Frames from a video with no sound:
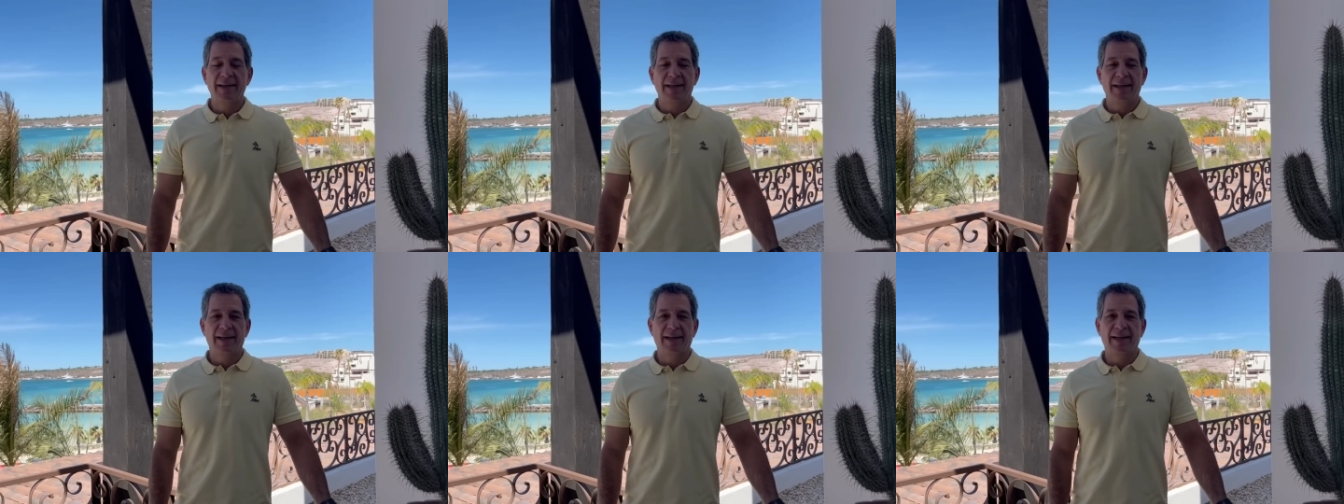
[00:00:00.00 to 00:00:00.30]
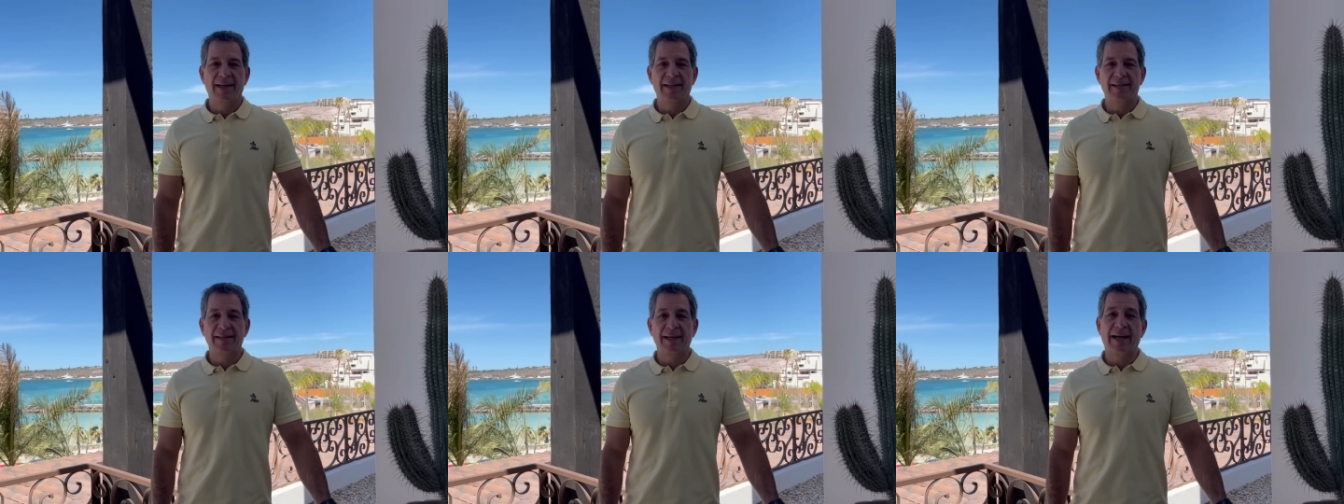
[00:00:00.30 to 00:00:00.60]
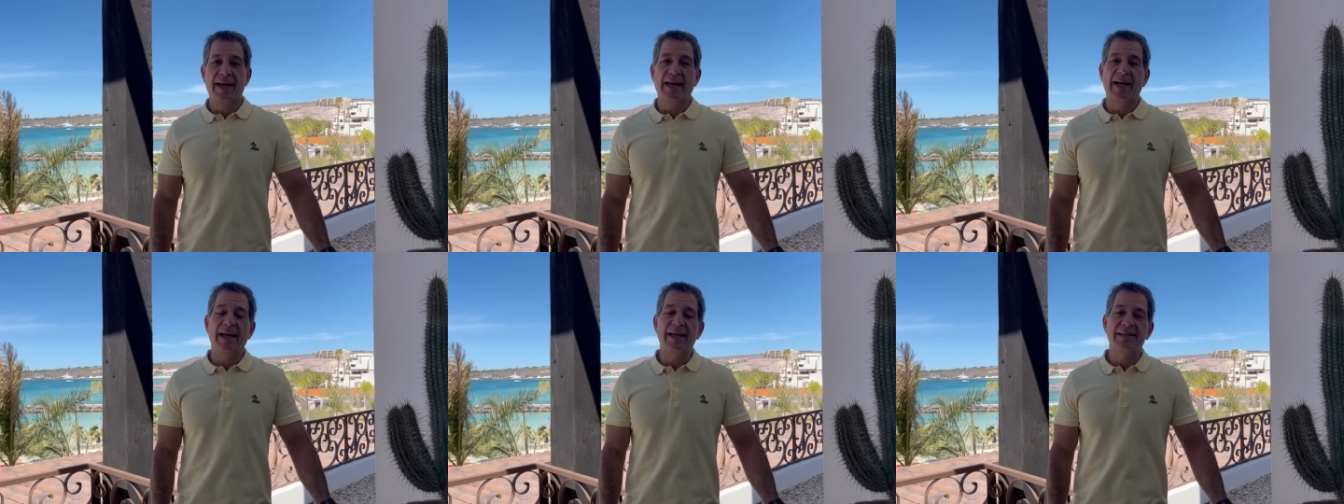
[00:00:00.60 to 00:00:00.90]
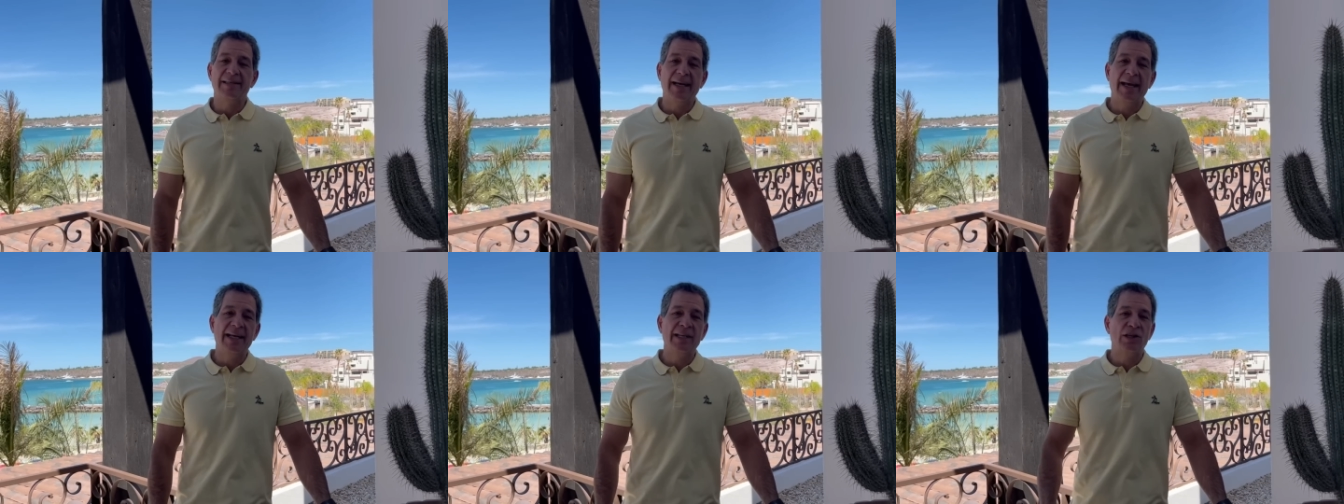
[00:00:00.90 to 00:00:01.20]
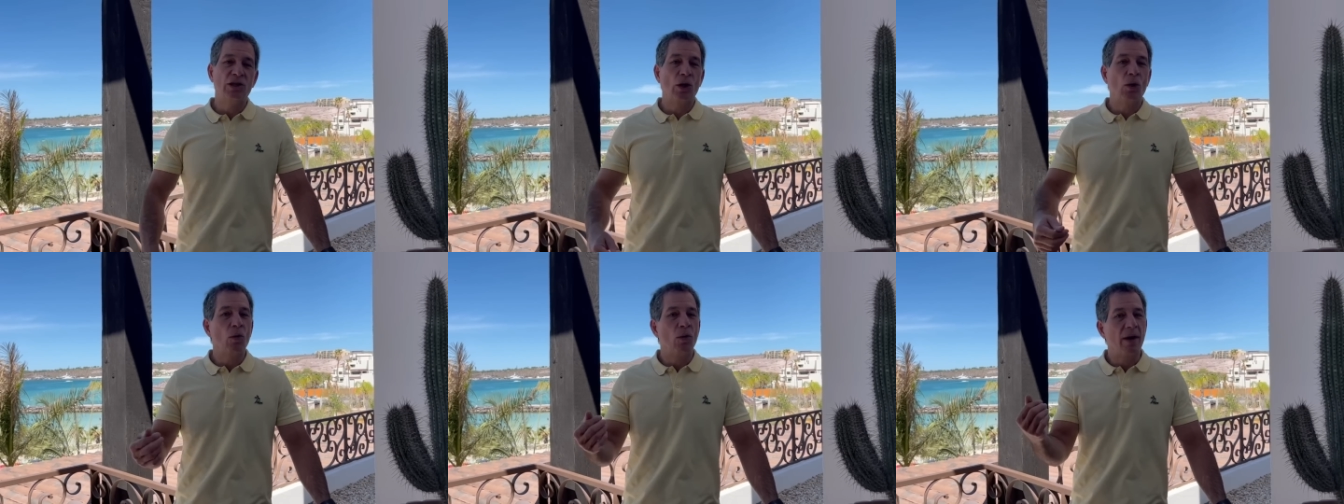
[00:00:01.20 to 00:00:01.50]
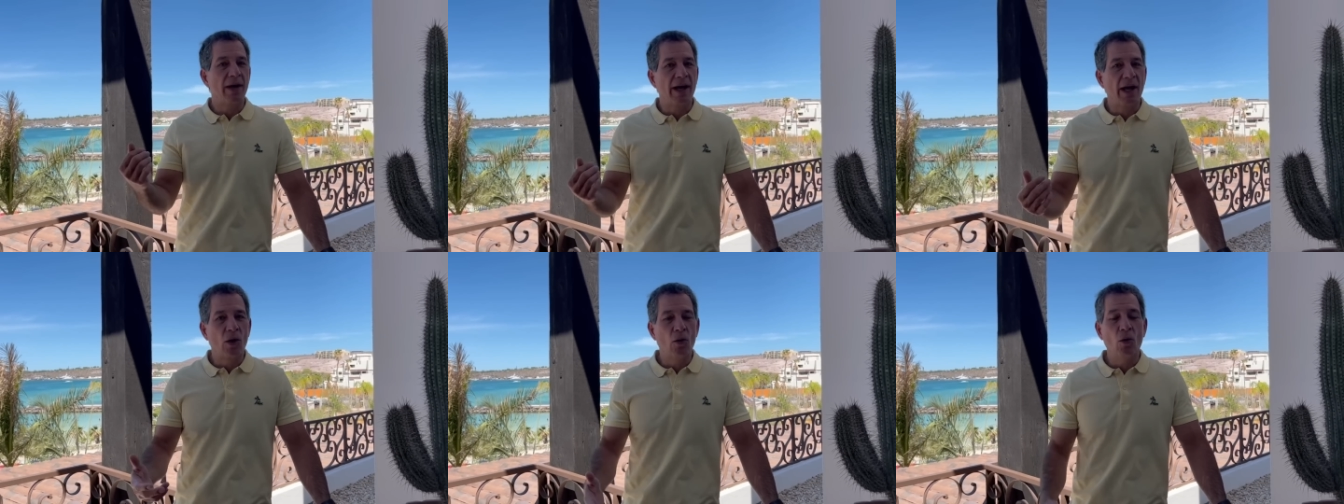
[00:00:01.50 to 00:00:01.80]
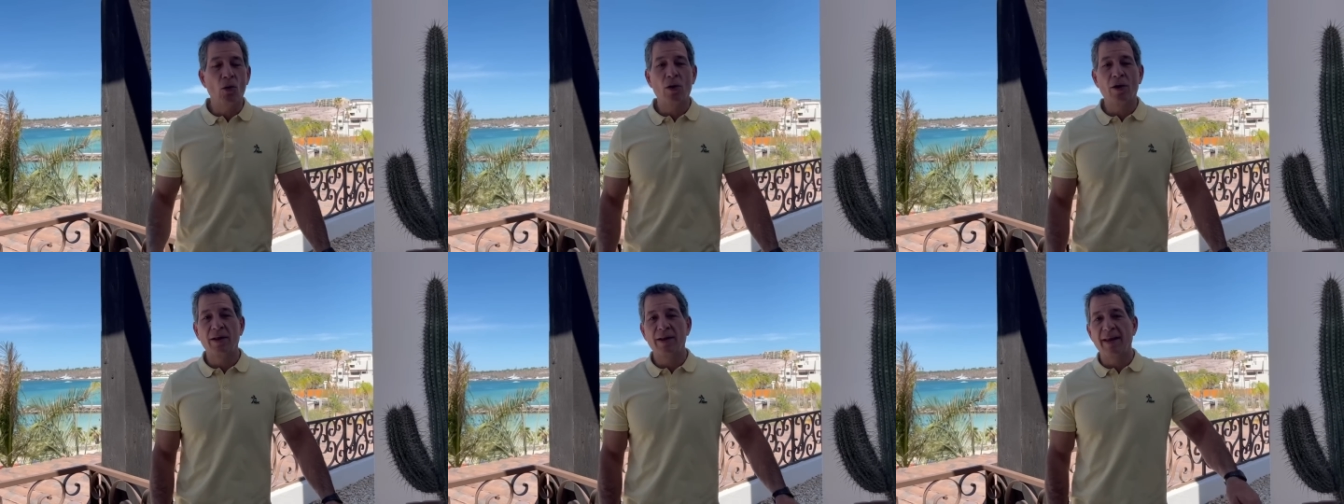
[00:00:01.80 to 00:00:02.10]
eh, sacar el centro, un
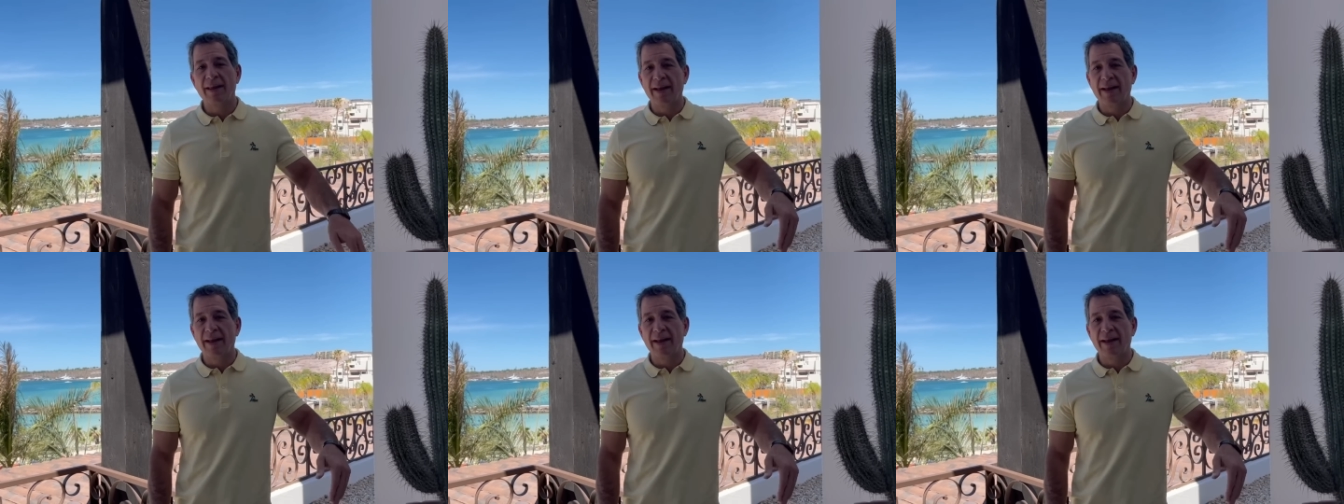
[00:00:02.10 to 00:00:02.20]
recorte,